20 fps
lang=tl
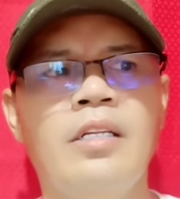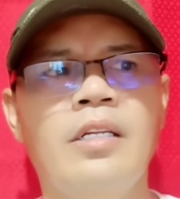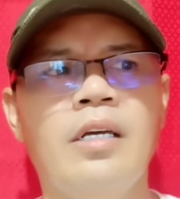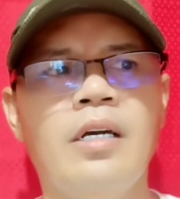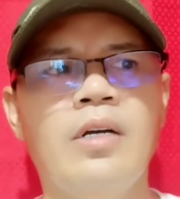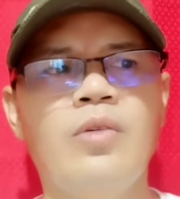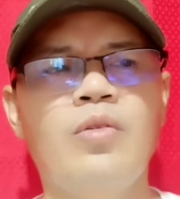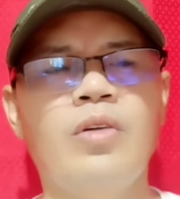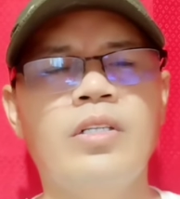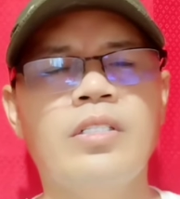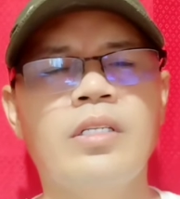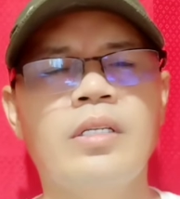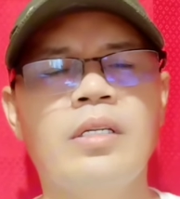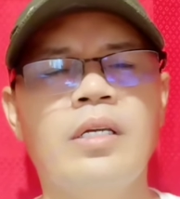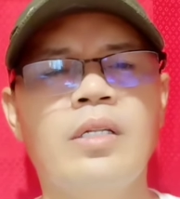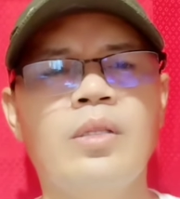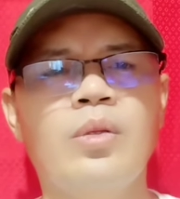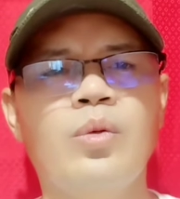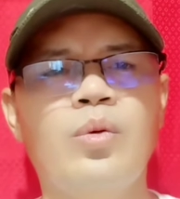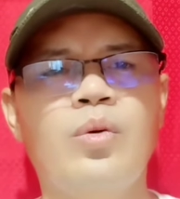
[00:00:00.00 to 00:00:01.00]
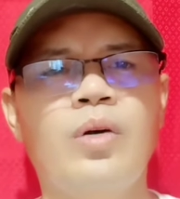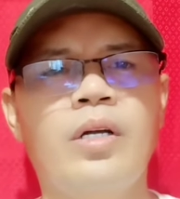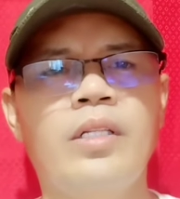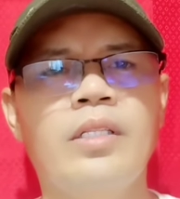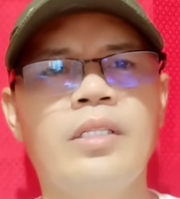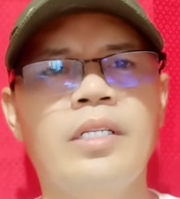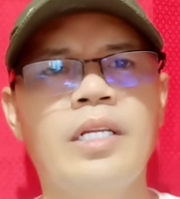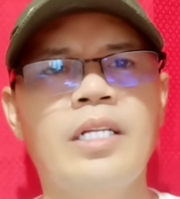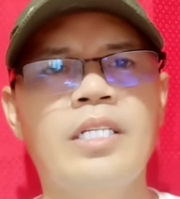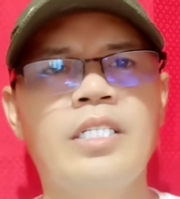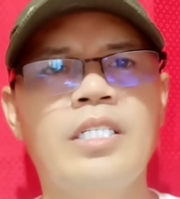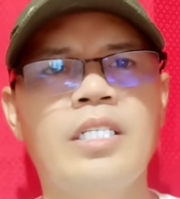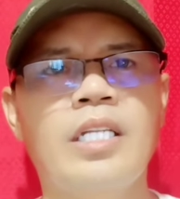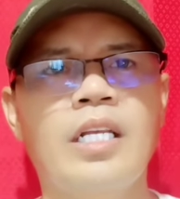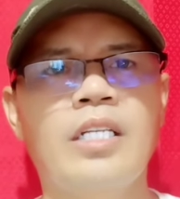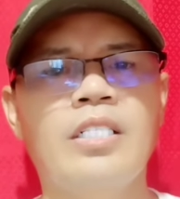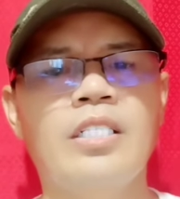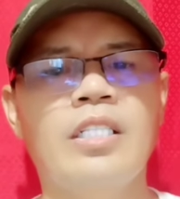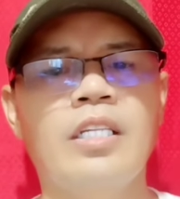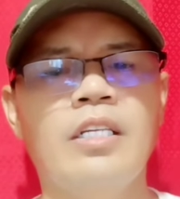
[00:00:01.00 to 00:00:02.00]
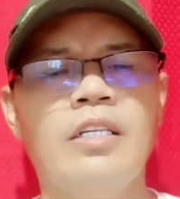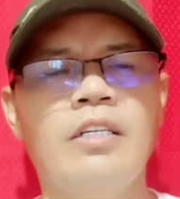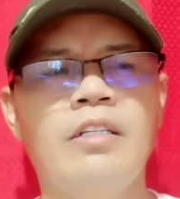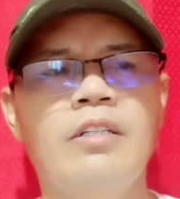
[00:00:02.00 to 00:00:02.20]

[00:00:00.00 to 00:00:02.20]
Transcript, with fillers: nakuha siya ng 268